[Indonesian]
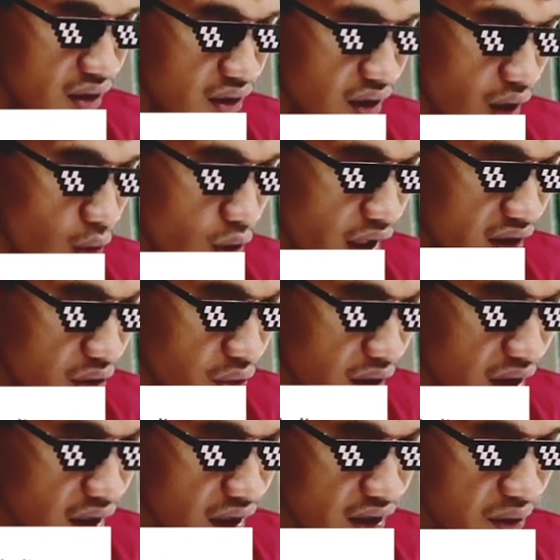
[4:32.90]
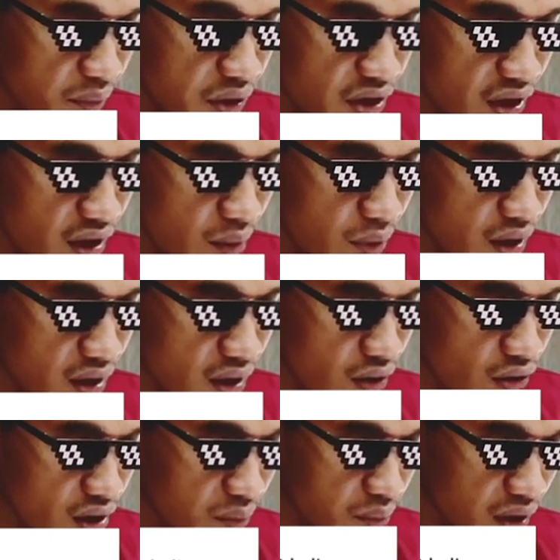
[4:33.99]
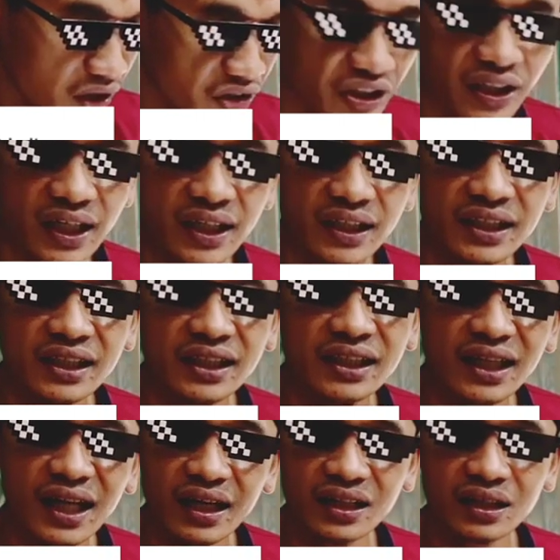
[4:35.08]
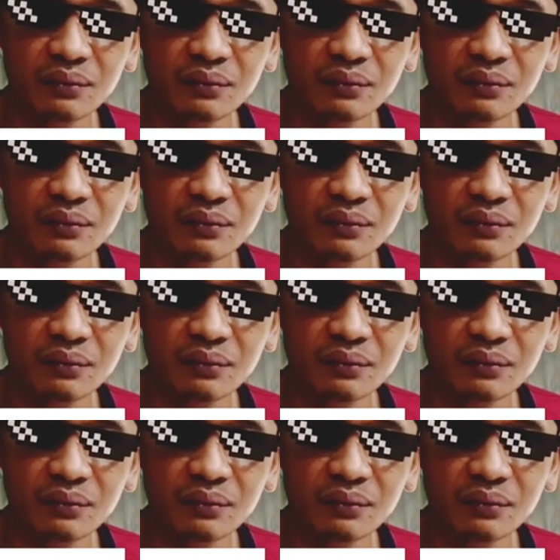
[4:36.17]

Kalau ganti warna lagi bisa nggak bang? Kalau di bleaching lagi, nah ini